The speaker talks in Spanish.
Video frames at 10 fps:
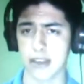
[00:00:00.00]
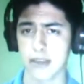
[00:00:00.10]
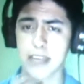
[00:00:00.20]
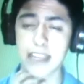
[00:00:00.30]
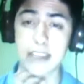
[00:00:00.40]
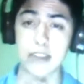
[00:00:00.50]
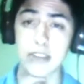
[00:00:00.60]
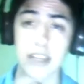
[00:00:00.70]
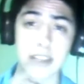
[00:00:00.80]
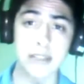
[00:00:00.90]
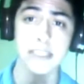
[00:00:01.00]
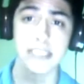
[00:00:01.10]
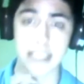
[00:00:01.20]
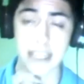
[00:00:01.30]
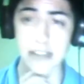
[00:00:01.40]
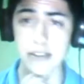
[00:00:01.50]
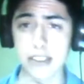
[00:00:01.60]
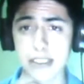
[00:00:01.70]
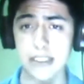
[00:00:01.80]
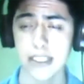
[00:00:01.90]
que me haya ido de ahí de
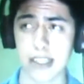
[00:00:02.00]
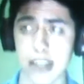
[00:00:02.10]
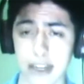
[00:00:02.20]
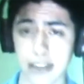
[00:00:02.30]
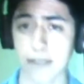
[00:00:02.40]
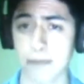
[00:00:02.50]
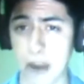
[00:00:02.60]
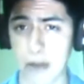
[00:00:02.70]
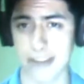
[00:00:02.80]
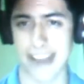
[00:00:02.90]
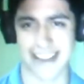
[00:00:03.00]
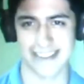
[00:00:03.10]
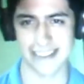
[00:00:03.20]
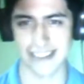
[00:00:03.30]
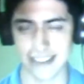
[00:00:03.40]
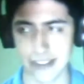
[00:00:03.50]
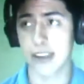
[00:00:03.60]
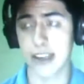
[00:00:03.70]
ese canal tan feo.